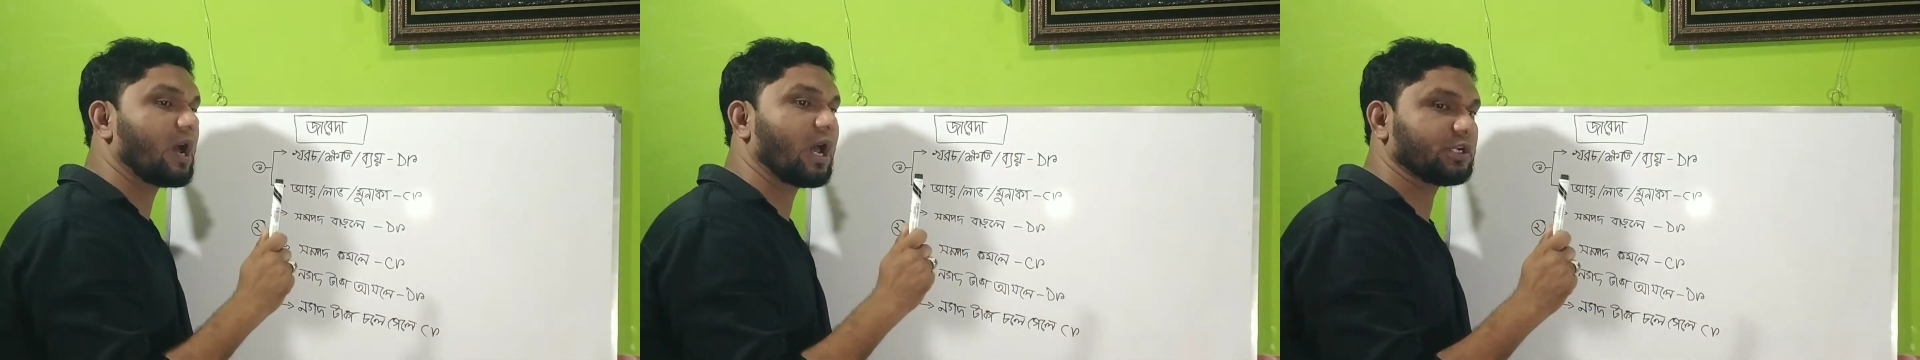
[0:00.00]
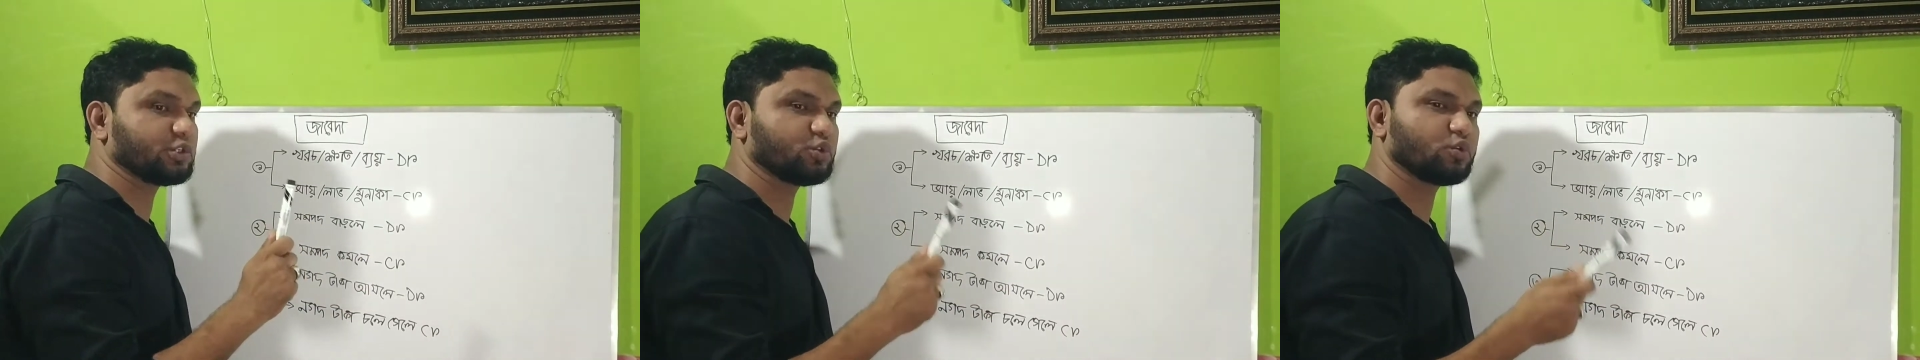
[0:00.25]

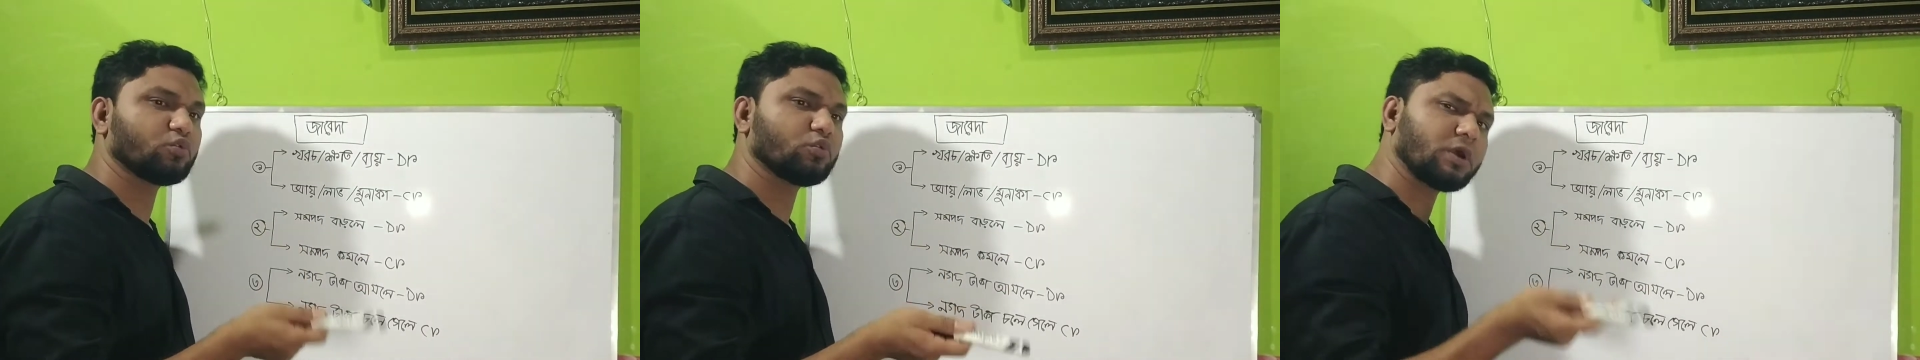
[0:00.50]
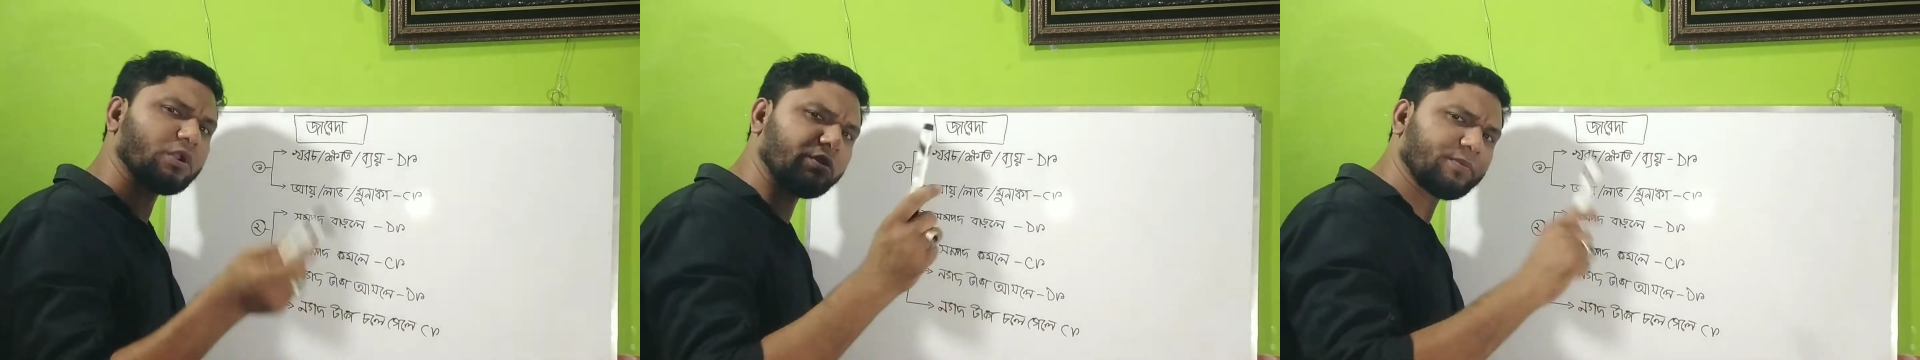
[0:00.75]
আর যদি কোনো
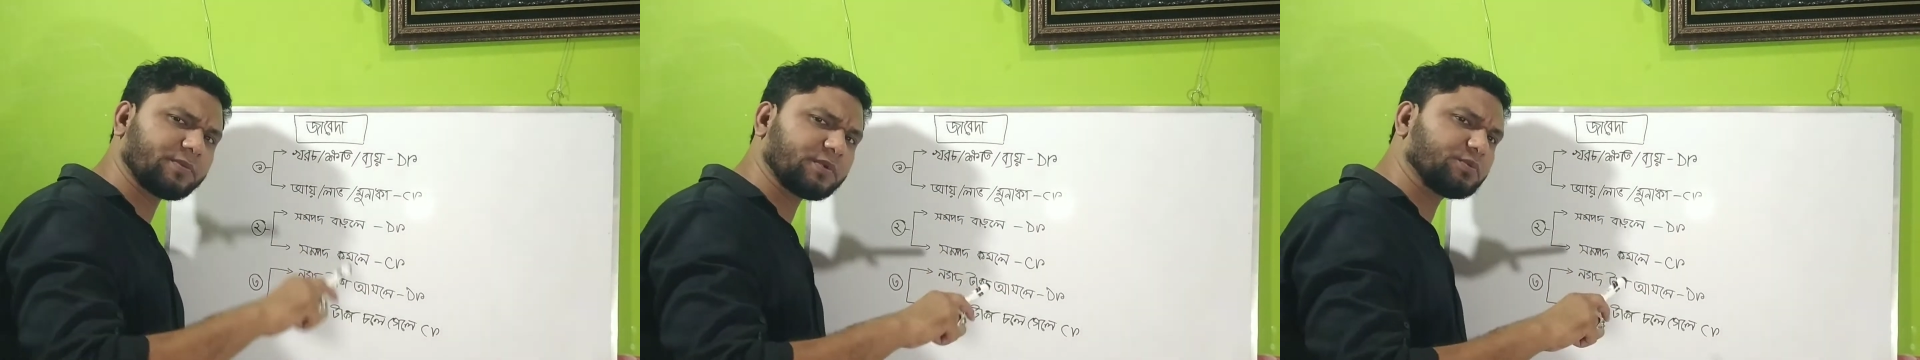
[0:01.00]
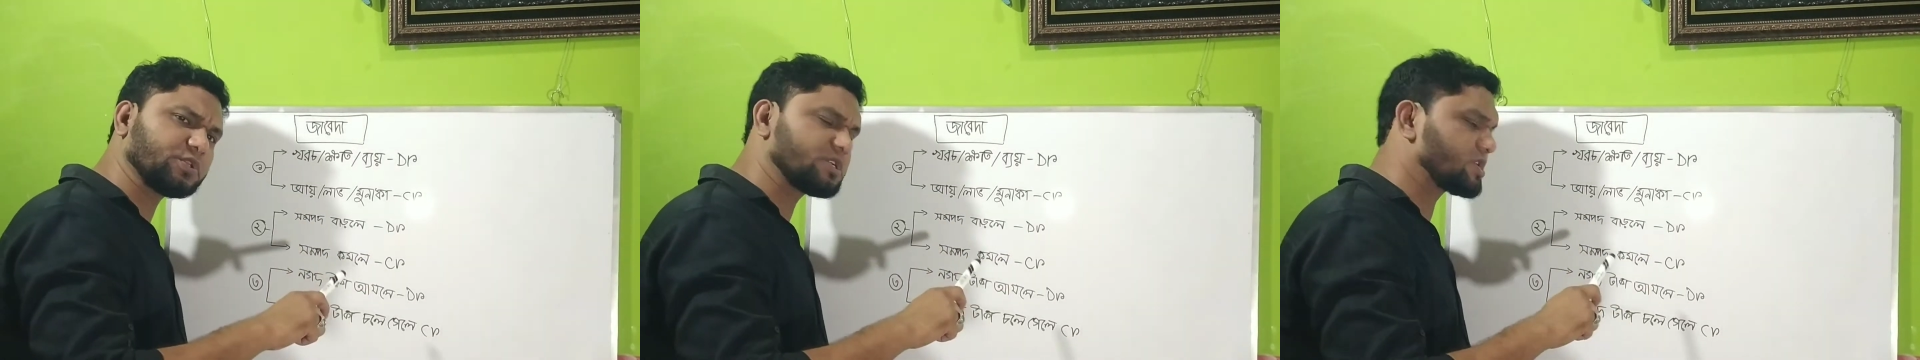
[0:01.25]
কারণে ব্যবসা
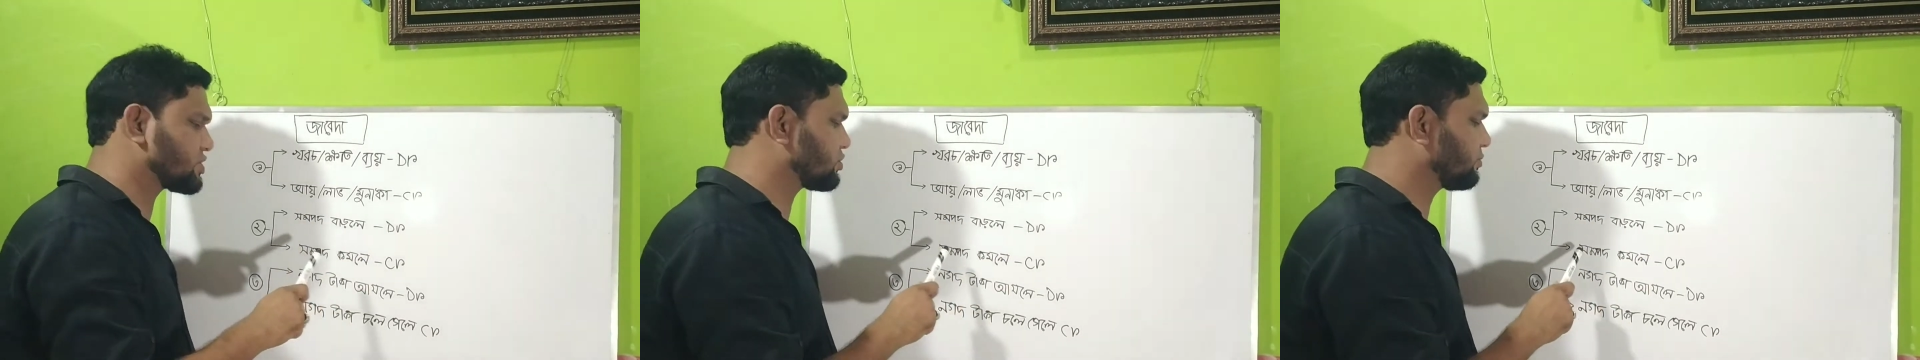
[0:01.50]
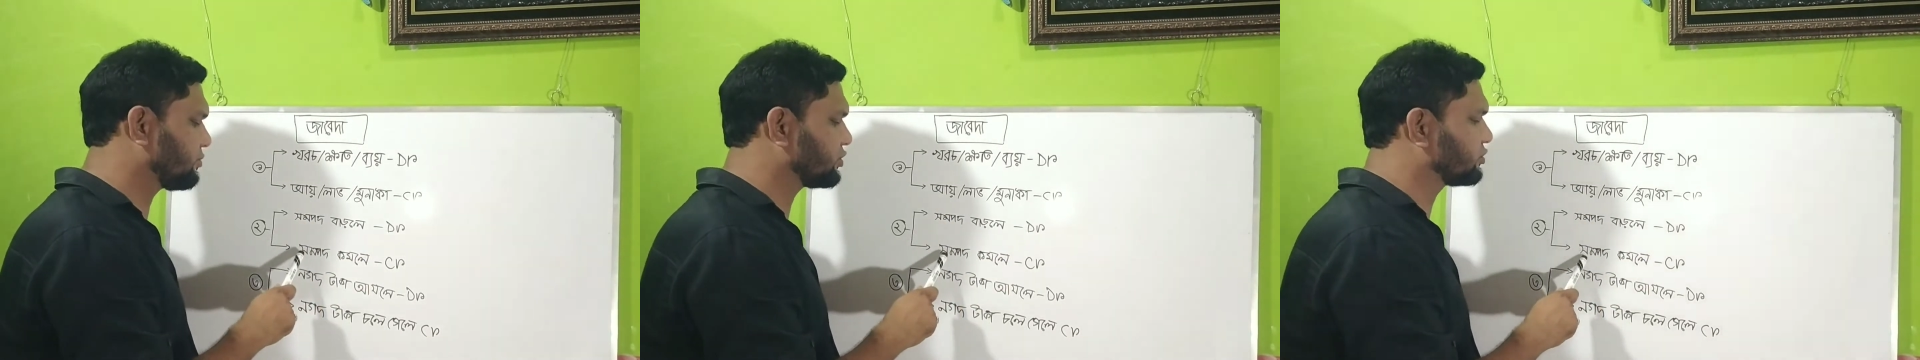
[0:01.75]
প্রতিষ্ঠানের
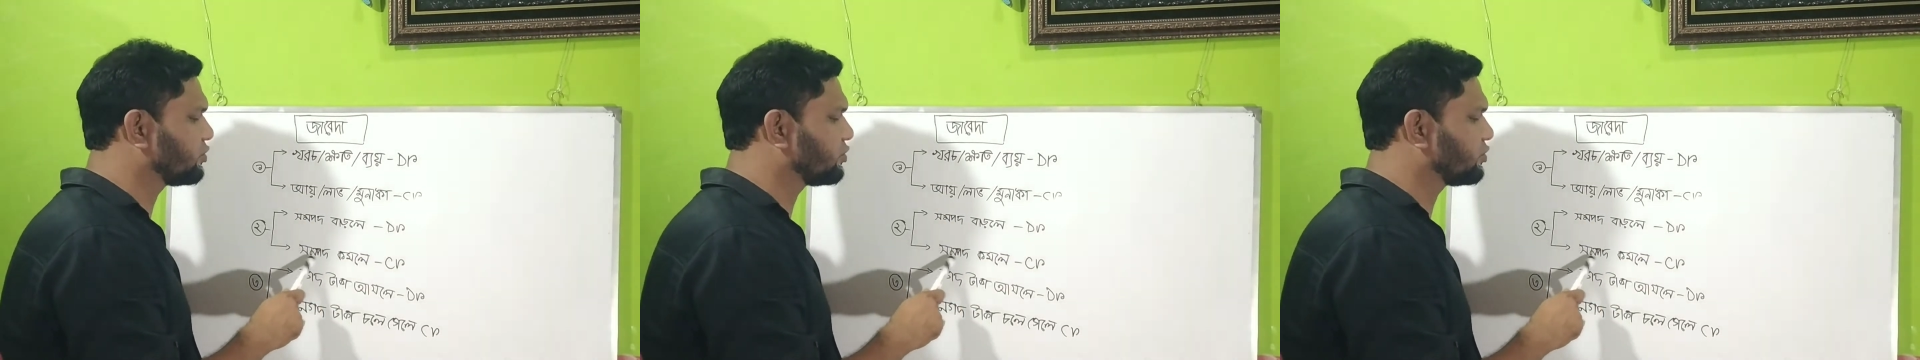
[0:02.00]
সম্পদ